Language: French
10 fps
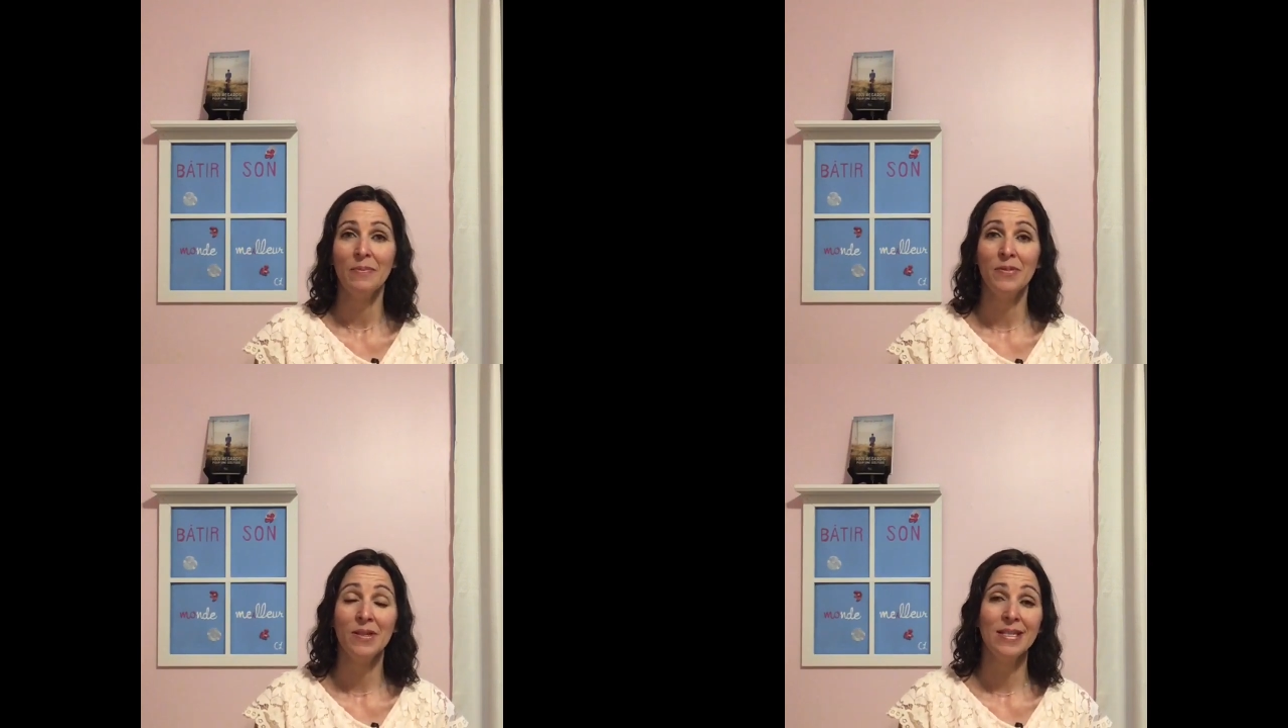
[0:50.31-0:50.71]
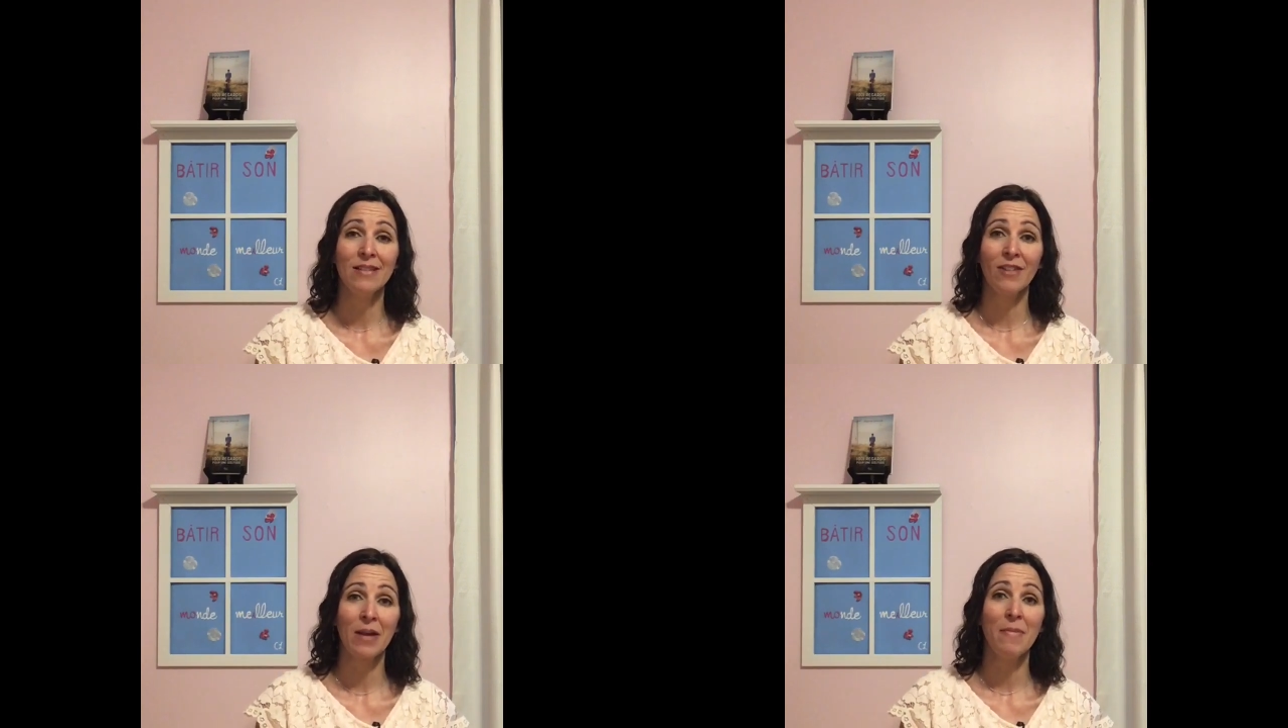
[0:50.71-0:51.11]
Puis c'est
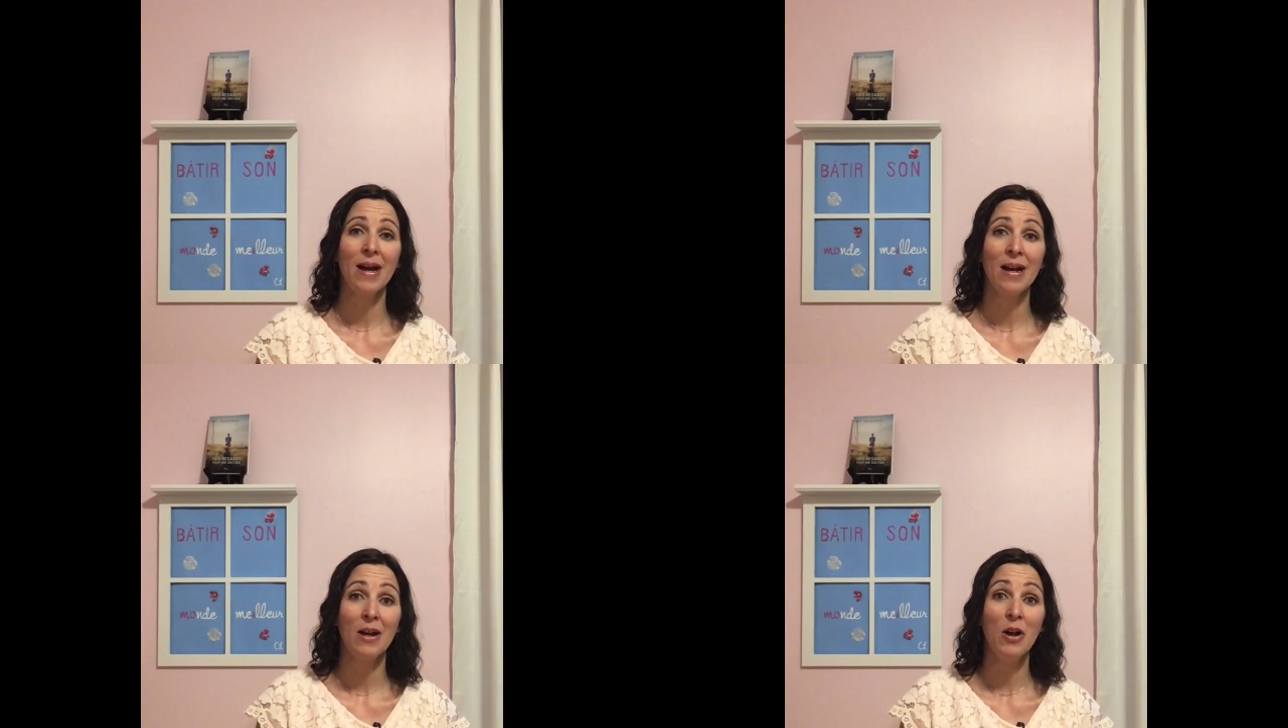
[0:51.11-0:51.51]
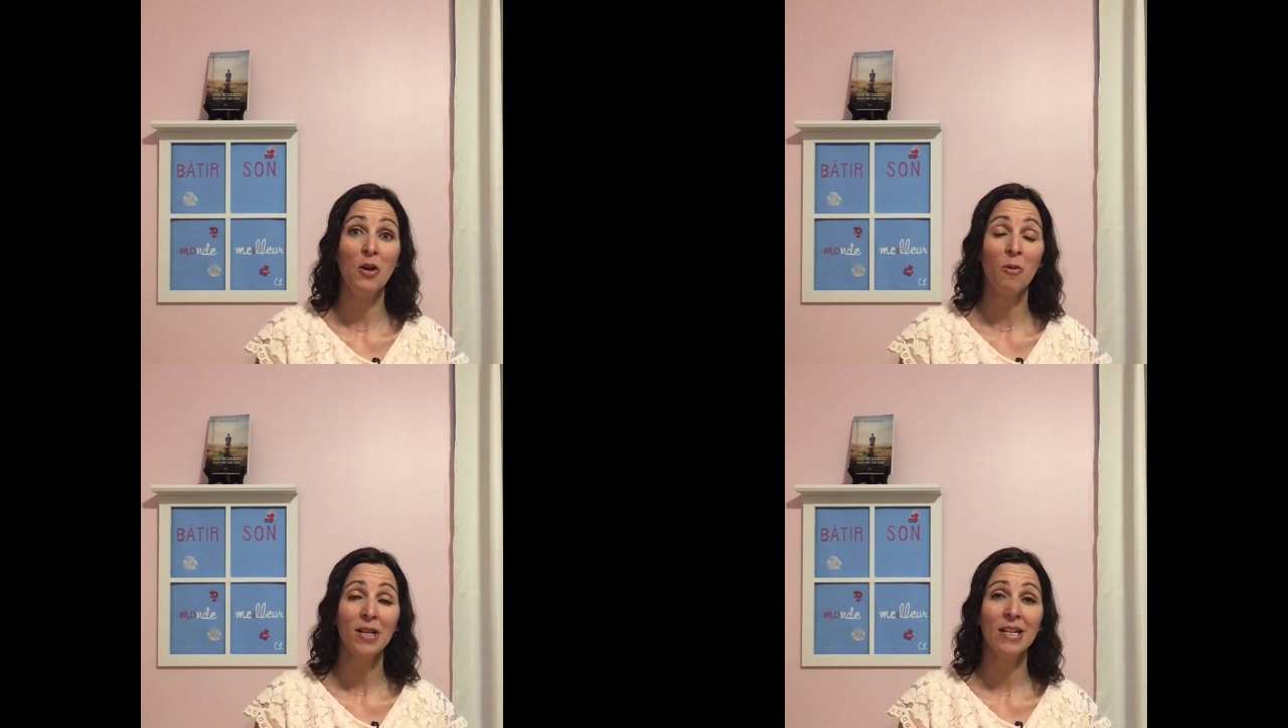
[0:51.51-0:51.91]
vraiment euh,
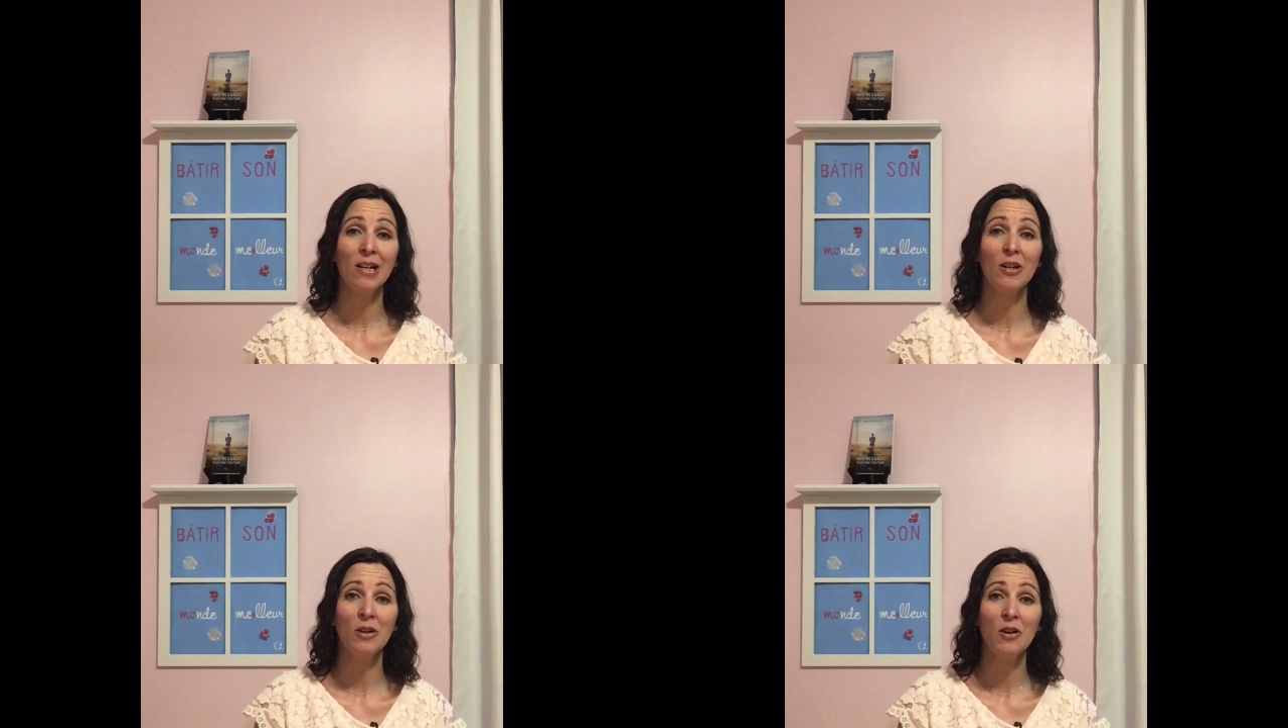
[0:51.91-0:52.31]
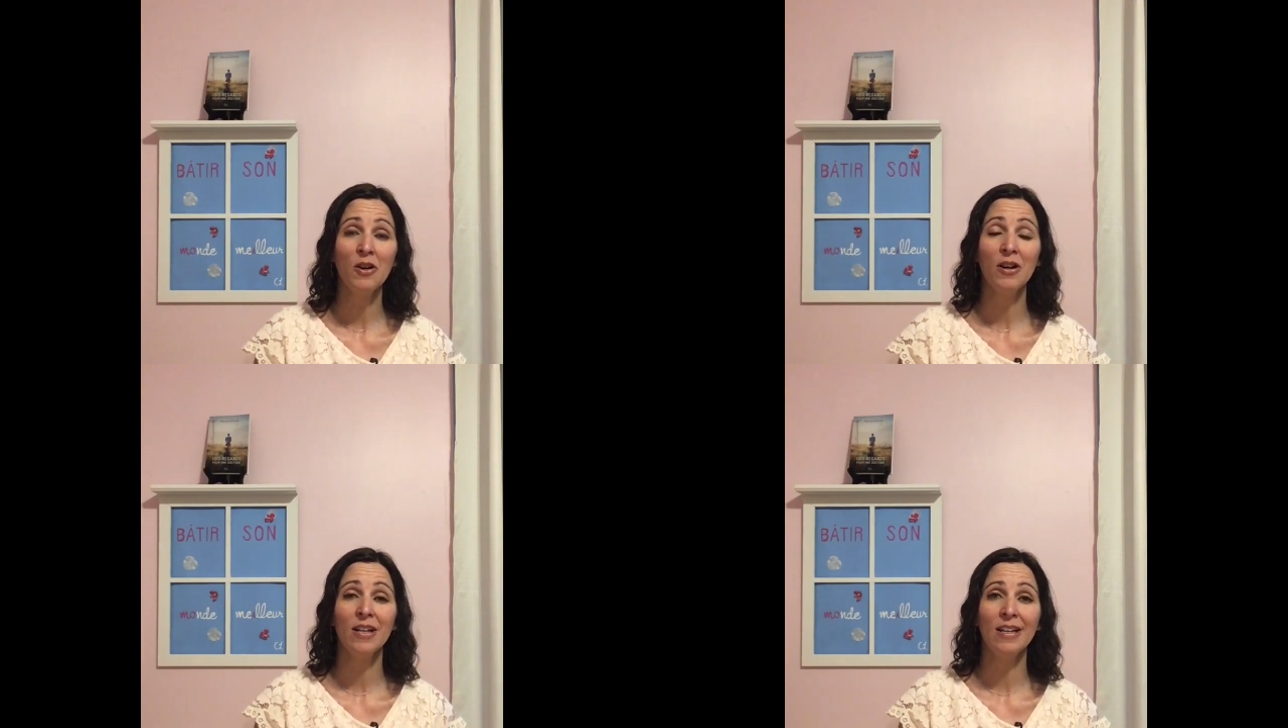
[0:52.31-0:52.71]
loin d'être le
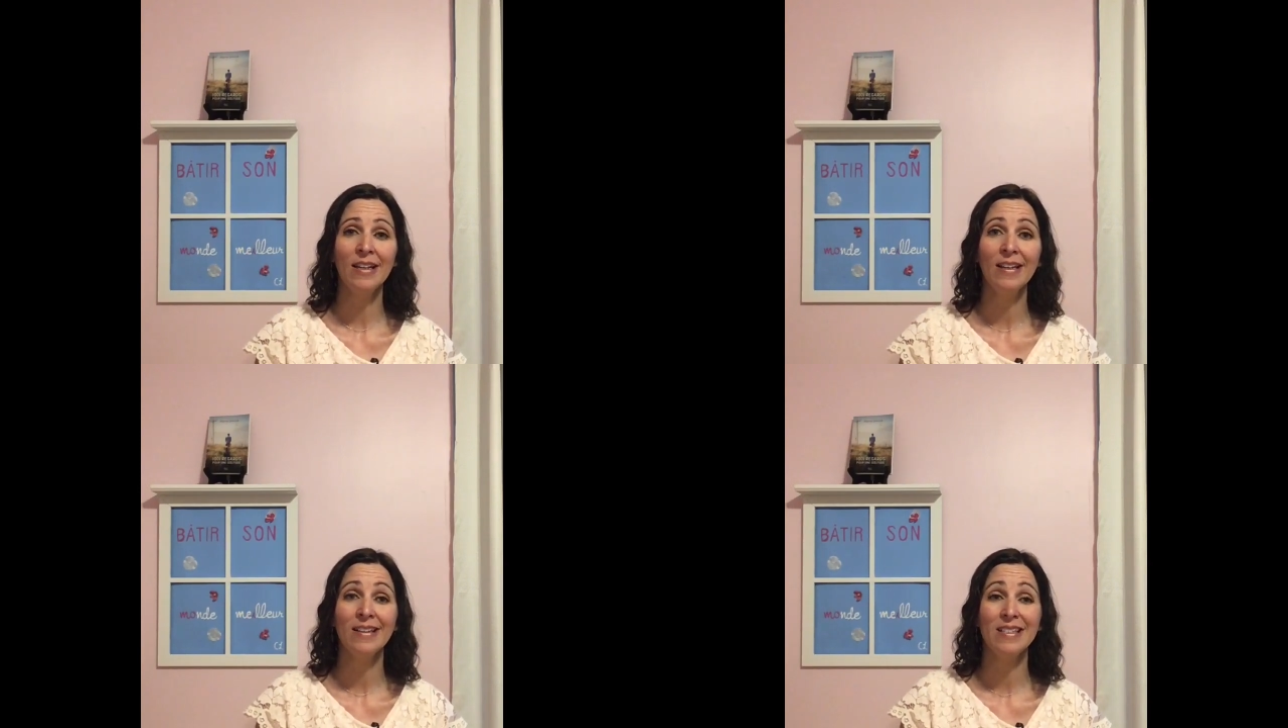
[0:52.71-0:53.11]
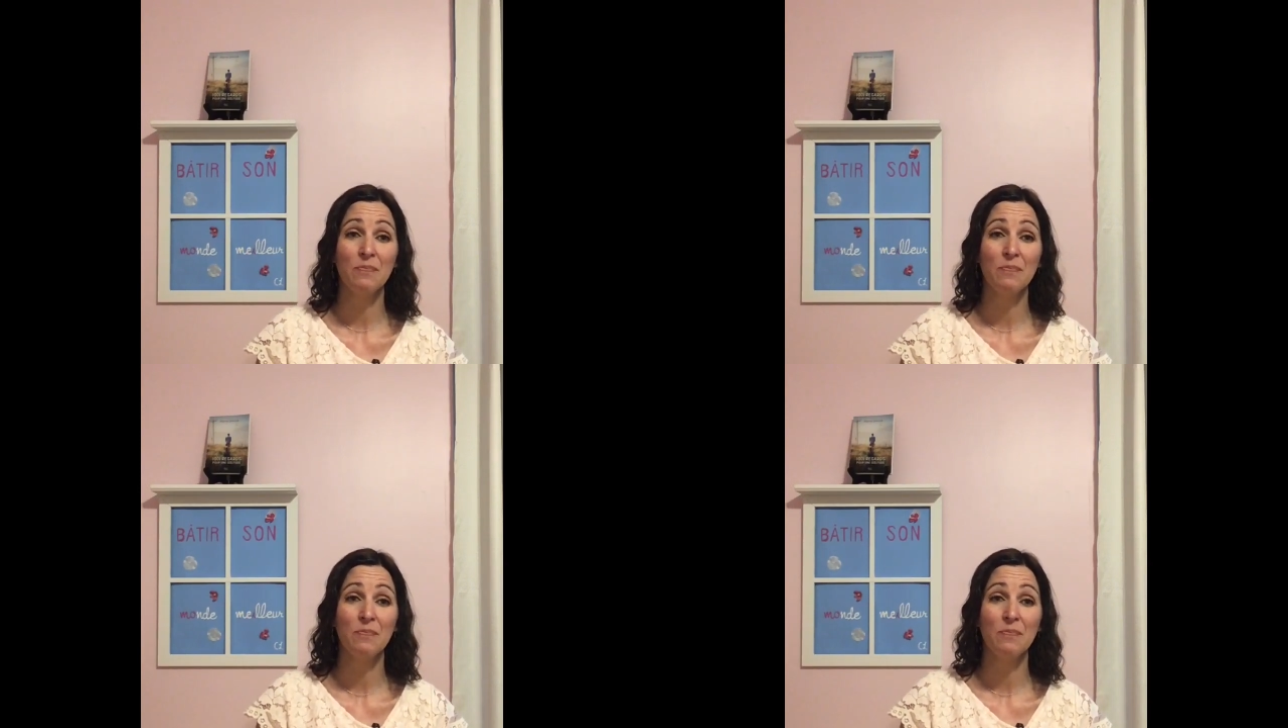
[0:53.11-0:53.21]
cas et